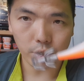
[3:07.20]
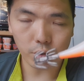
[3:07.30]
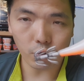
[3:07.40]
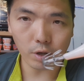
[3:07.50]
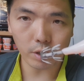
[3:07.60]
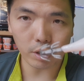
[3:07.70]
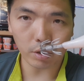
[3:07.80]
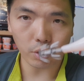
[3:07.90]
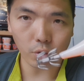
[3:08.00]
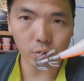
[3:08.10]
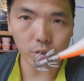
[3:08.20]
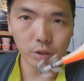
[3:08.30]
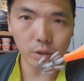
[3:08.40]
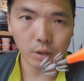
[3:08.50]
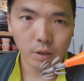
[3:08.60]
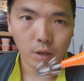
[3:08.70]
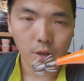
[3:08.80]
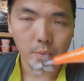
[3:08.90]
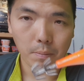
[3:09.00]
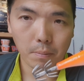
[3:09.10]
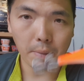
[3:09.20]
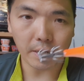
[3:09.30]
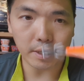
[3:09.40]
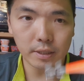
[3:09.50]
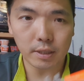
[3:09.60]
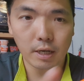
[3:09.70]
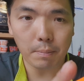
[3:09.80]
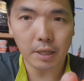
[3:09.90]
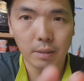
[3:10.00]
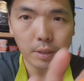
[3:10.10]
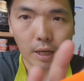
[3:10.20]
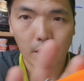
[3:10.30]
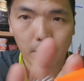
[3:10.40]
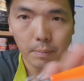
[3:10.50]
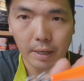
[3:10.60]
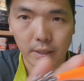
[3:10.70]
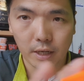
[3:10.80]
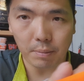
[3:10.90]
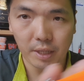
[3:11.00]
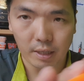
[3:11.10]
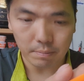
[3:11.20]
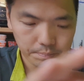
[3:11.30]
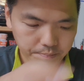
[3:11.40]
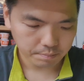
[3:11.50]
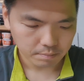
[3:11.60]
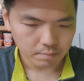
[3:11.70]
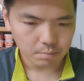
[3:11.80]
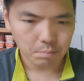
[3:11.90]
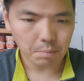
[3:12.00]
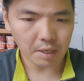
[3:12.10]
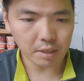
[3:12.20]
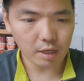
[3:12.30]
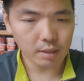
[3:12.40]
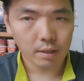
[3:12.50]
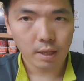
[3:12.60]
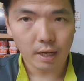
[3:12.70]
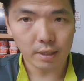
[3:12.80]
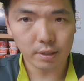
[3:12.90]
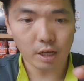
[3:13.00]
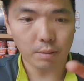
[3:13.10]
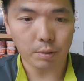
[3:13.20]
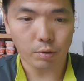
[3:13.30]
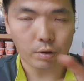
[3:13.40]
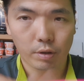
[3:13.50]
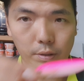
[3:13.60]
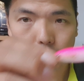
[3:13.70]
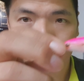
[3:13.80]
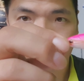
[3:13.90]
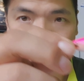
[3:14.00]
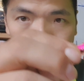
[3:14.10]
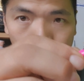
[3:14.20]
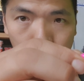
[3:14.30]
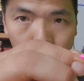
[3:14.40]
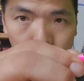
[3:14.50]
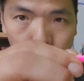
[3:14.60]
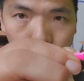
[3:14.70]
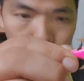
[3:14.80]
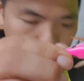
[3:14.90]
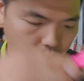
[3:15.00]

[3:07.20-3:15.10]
이런 애들 같은 경우는 매끈한 바디입니다. 매끈합니다. 매끈한 하드 타입이고요. 내란 미끈한 액이죠.